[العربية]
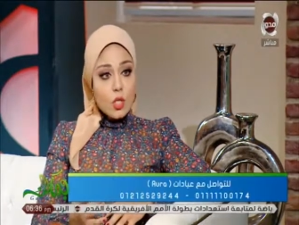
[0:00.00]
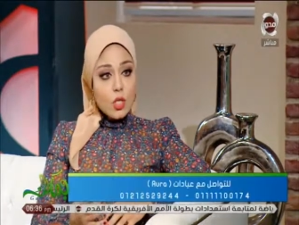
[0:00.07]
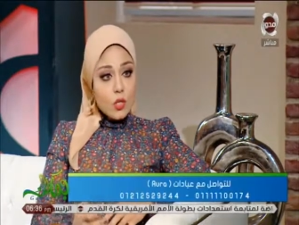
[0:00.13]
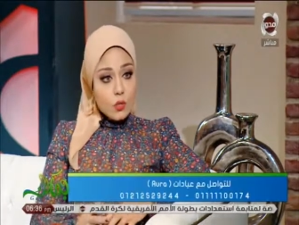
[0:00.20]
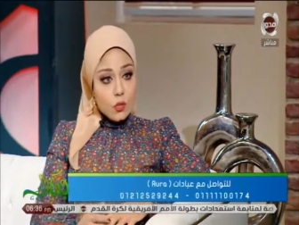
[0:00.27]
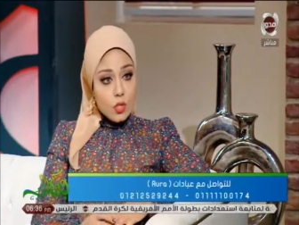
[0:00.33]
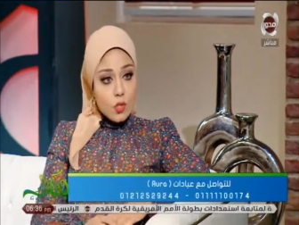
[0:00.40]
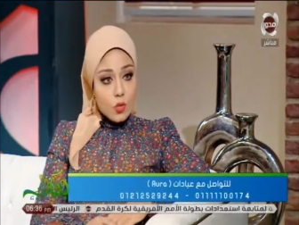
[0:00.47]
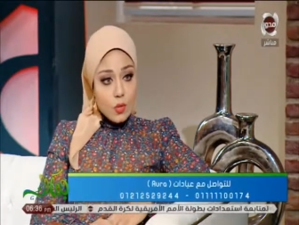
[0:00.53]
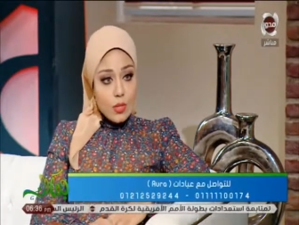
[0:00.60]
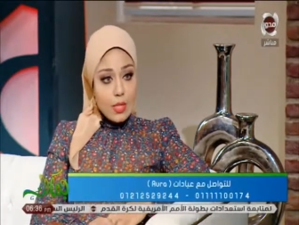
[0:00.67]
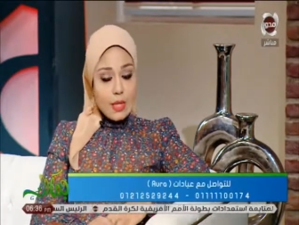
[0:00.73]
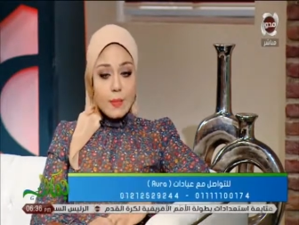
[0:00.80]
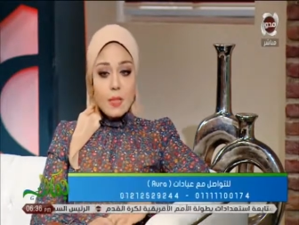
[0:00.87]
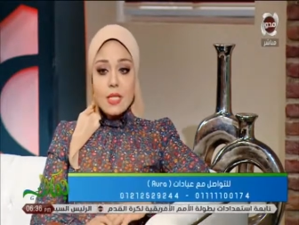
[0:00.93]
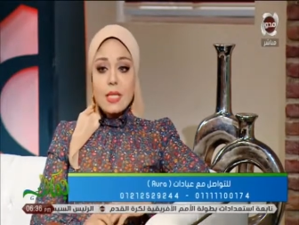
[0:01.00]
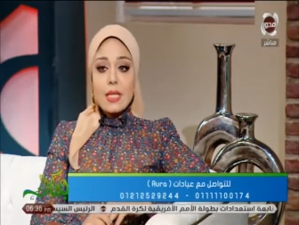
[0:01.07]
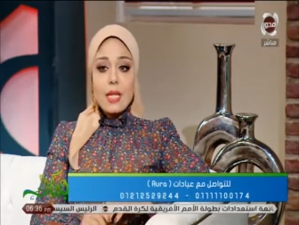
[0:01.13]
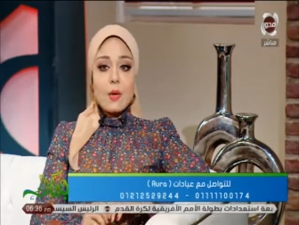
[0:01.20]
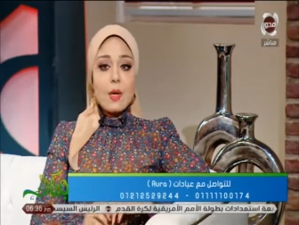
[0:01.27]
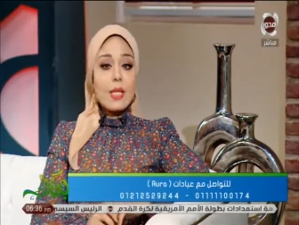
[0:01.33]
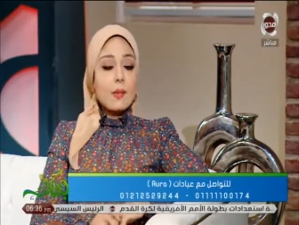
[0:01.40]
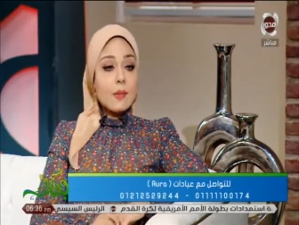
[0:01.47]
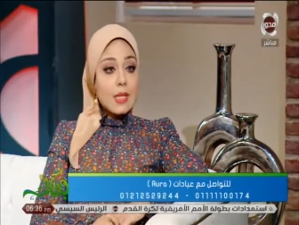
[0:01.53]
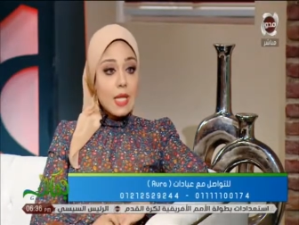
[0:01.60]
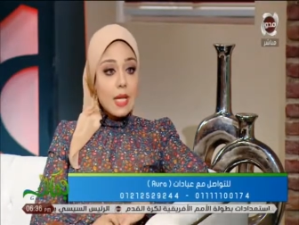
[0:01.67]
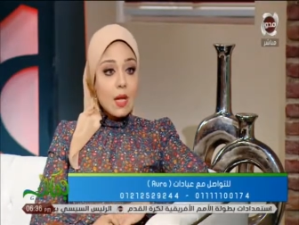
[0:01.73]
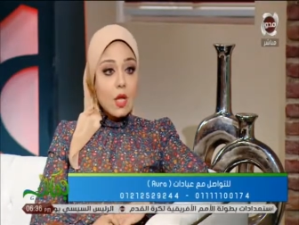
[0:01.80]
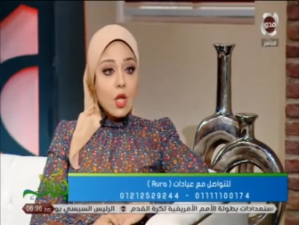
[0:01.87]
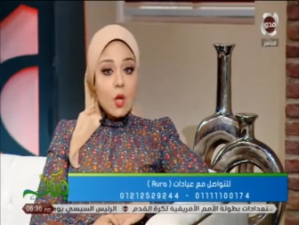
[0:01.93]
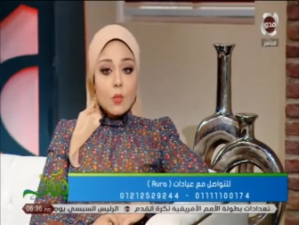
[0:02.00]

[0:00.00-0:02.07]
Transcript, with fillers: الكورتيزون يعني مثلا تلاقي واحده متضايقه